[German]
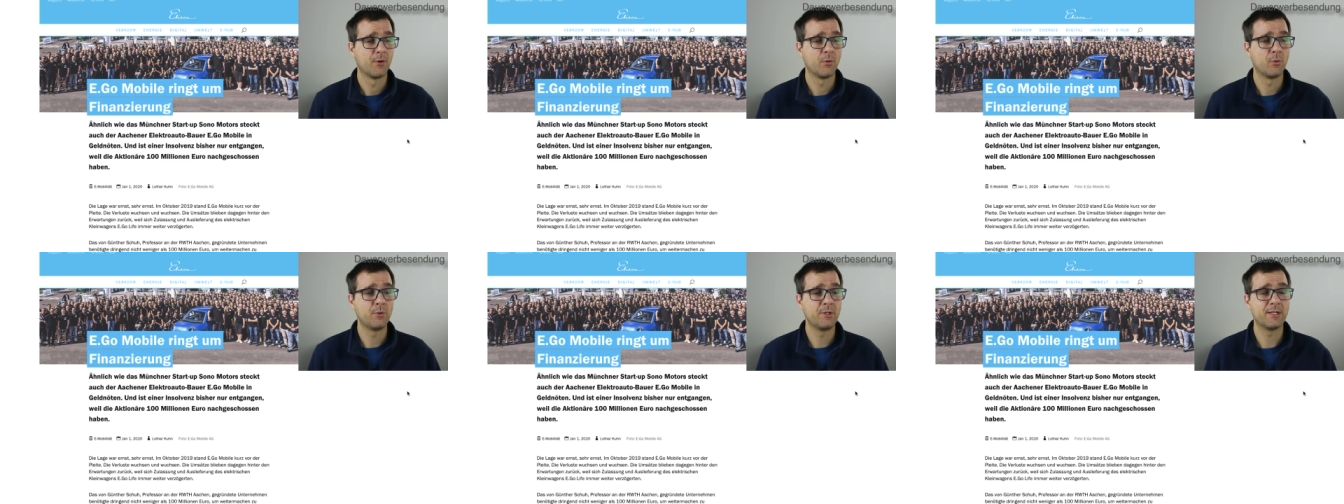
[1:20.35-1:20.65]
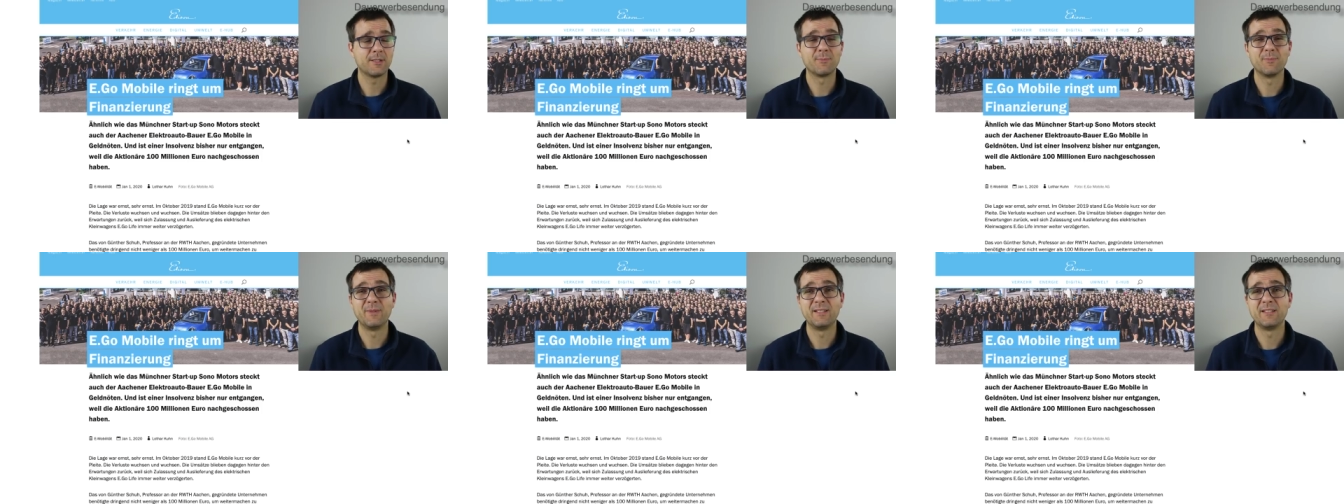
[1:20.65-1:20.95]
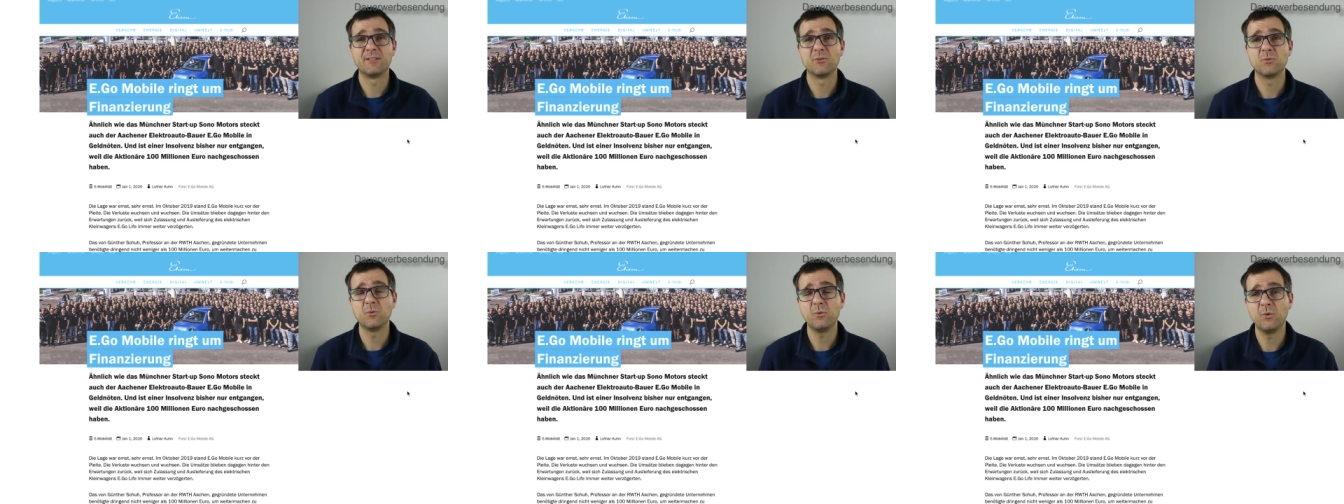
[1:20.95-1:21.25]
100
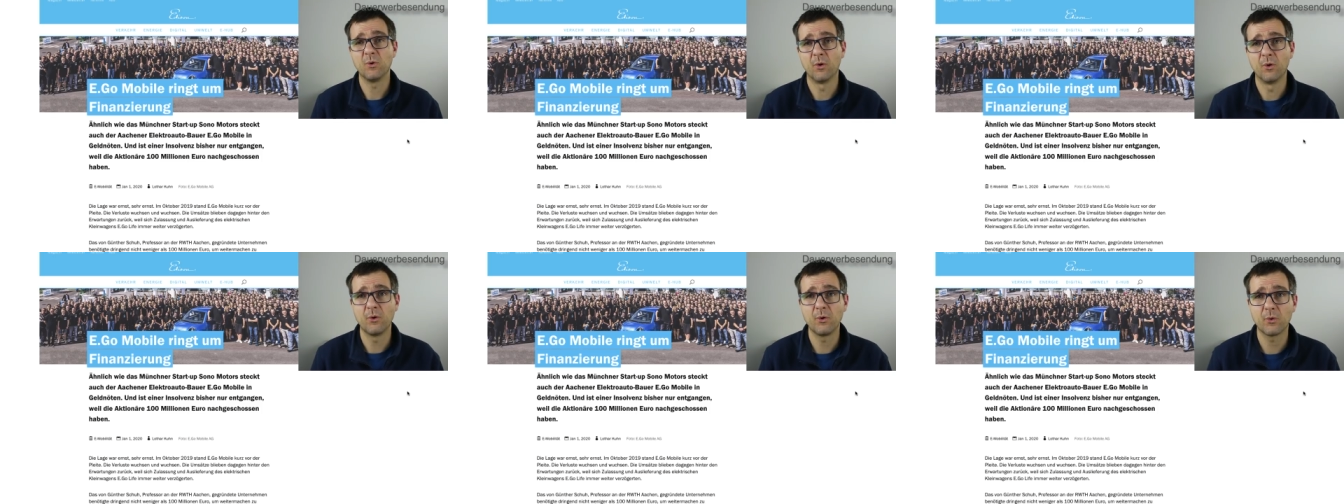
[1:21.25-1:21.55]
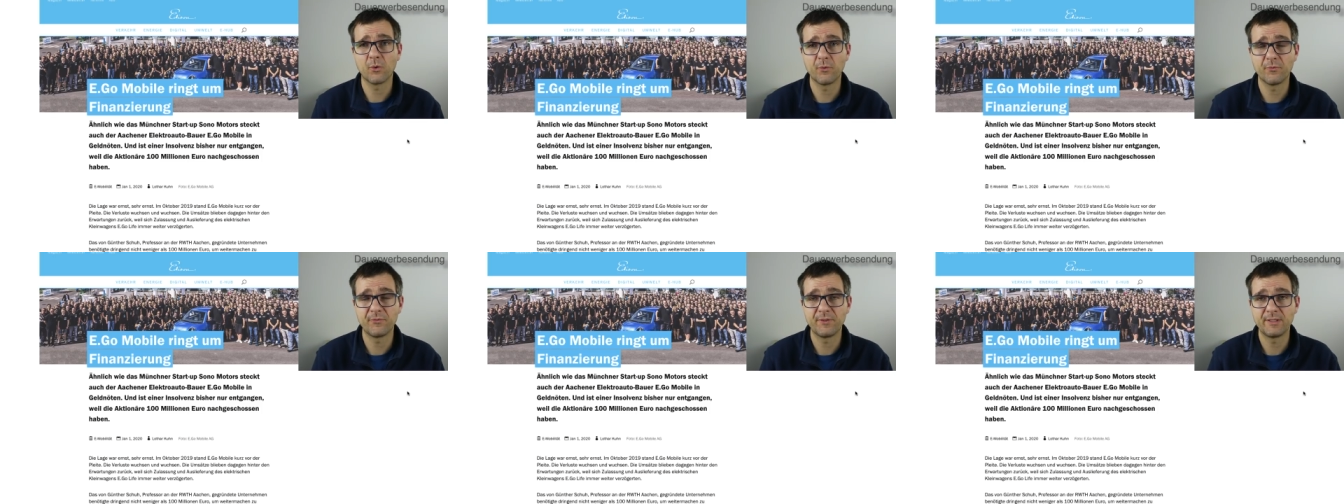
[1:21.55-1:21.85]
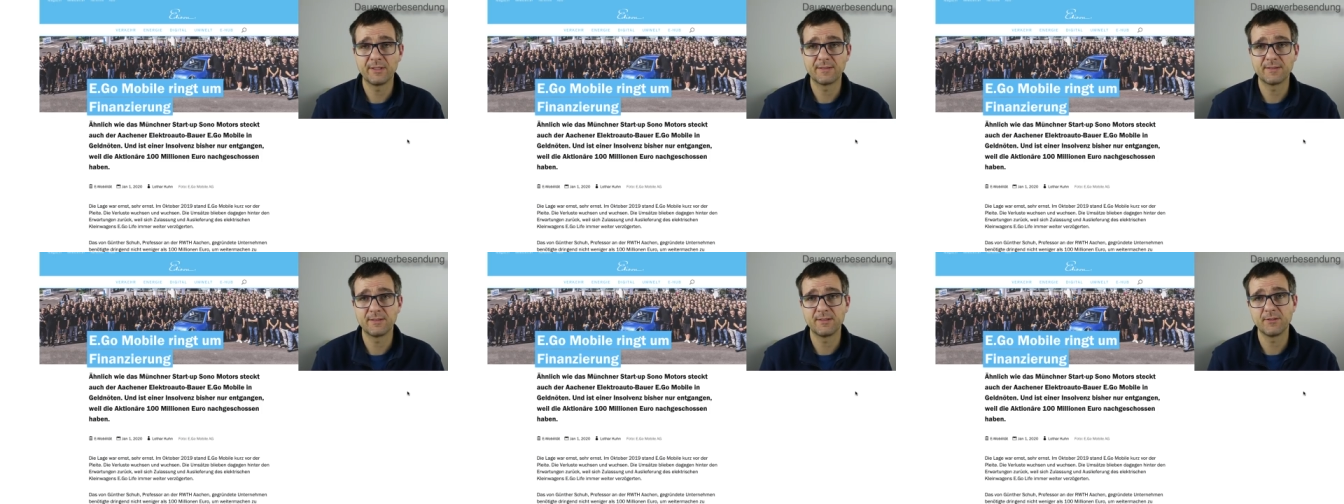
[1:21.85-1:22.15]
Millionen Euro
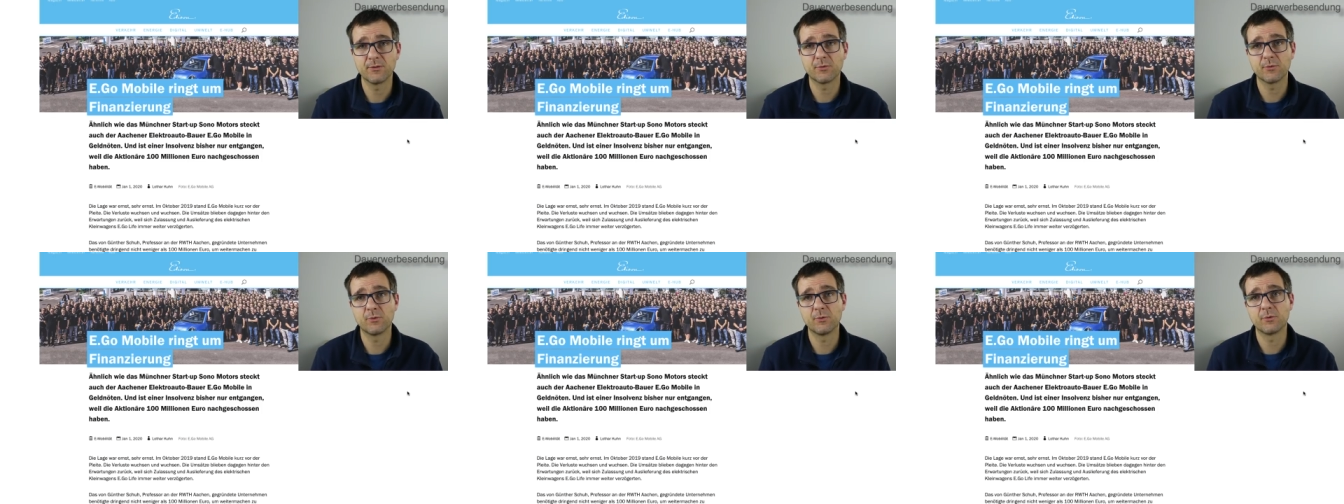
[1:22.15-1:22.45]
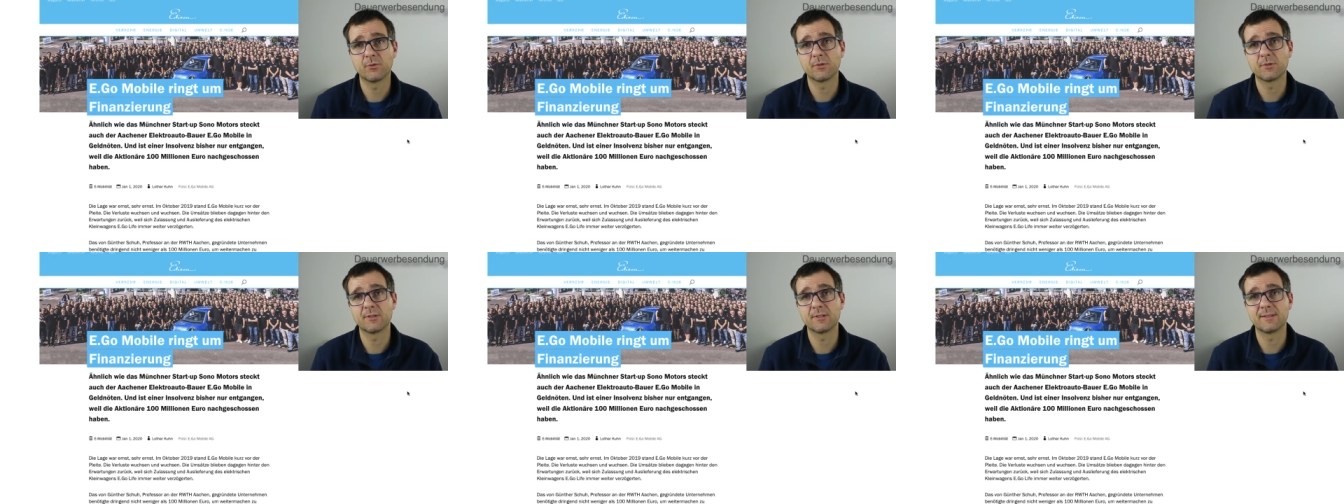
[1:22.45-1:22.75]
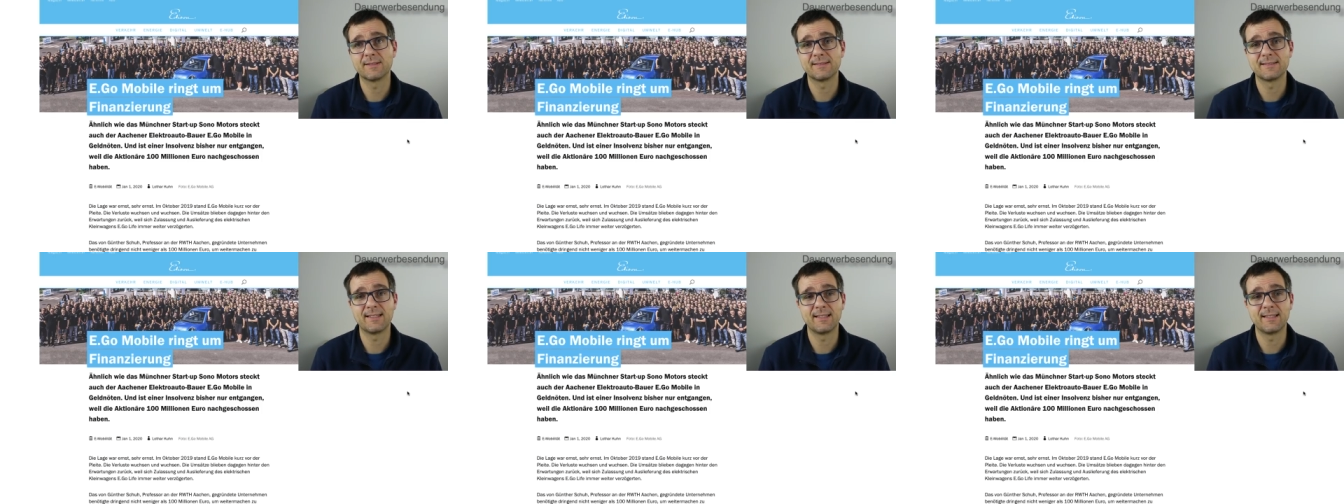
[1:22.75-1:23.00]
Finanzierung äh,